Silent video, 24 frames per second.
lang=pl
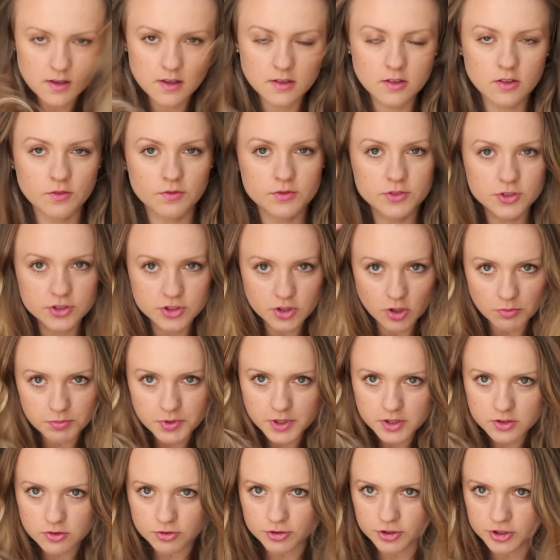No widzicie,
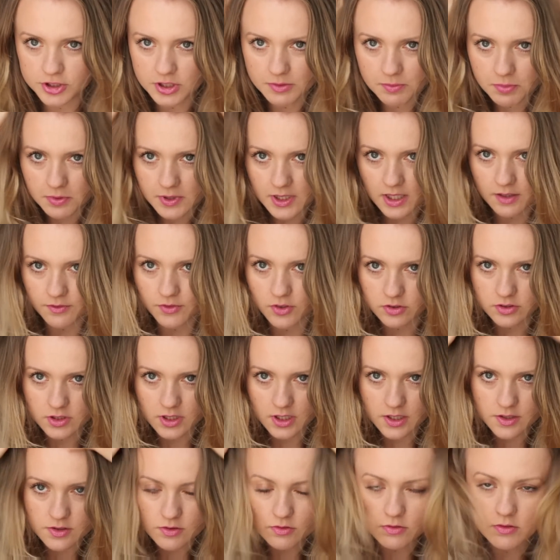objętość się pojawia od
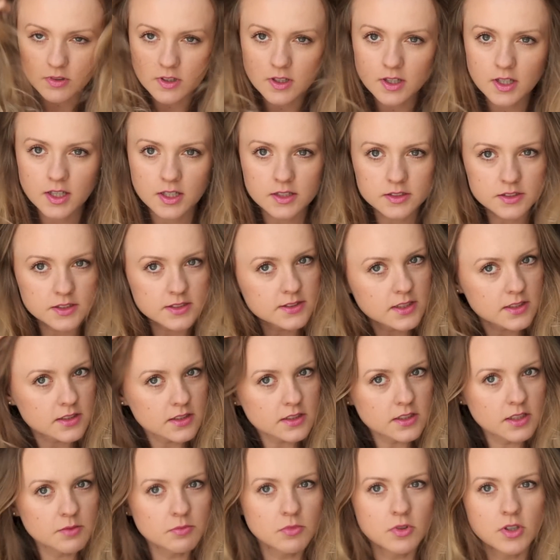razu.
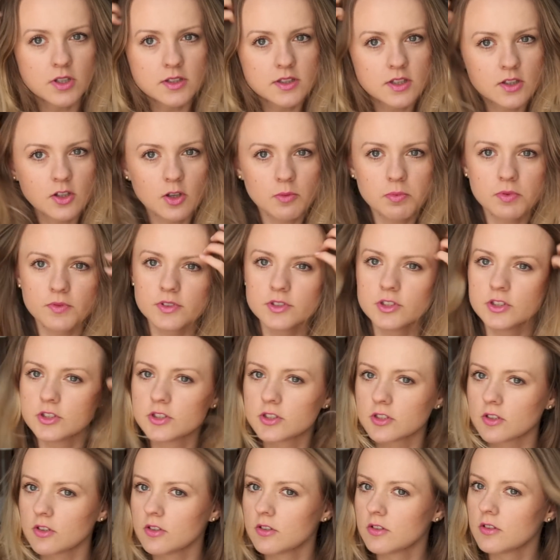Niestety nie mogę tego
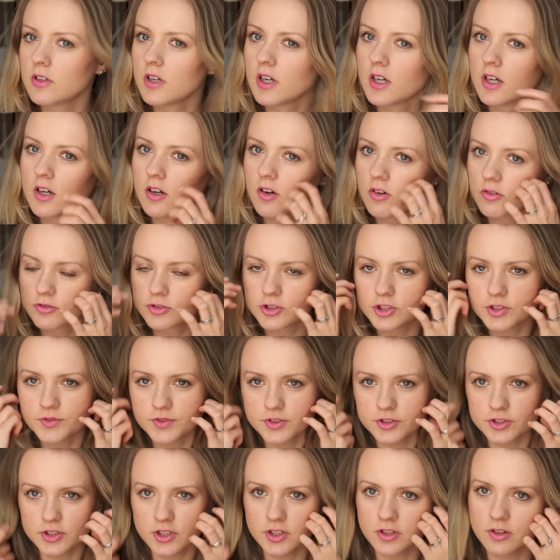powiedzieć o
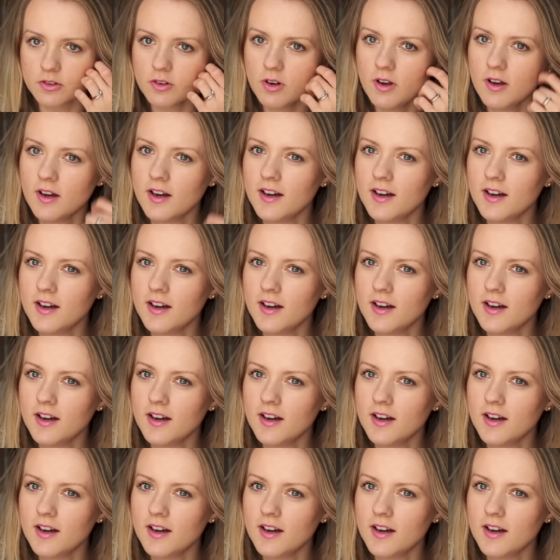odświeżeniu.